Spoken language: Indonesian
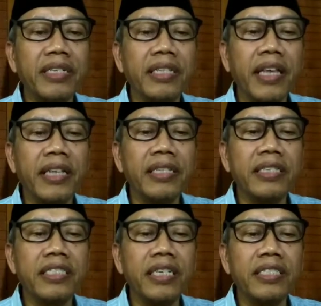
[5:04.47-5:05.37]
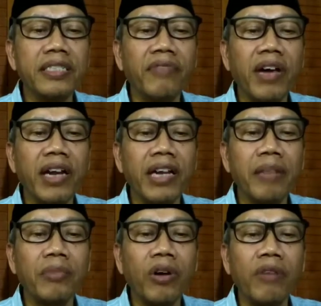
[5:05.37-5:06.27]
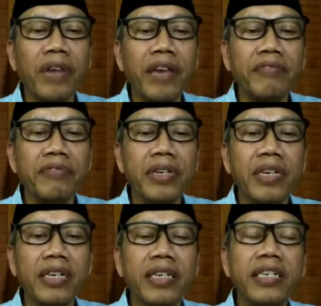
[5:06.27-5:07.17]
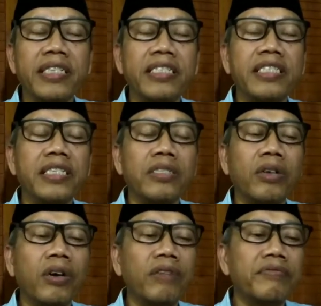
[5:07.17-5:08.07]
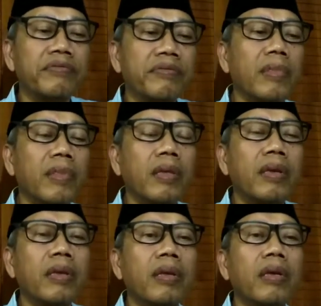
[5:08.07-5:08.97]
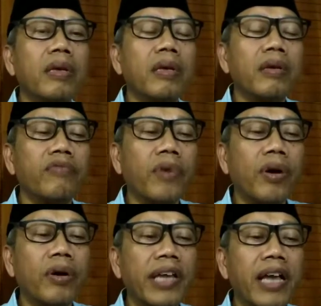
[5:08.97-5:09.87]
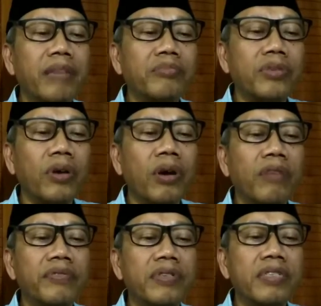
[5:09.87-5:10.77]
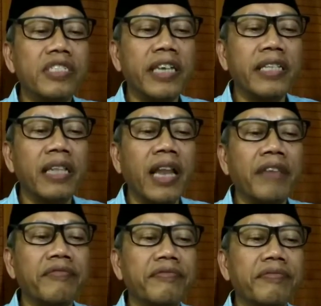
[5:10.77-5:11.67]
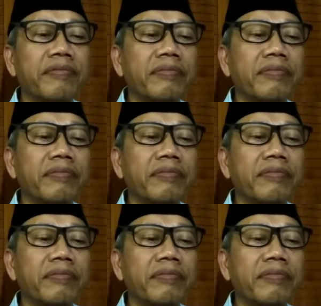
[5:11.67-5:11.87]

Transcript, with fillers: that 31 realm of life consists of four realms of set life,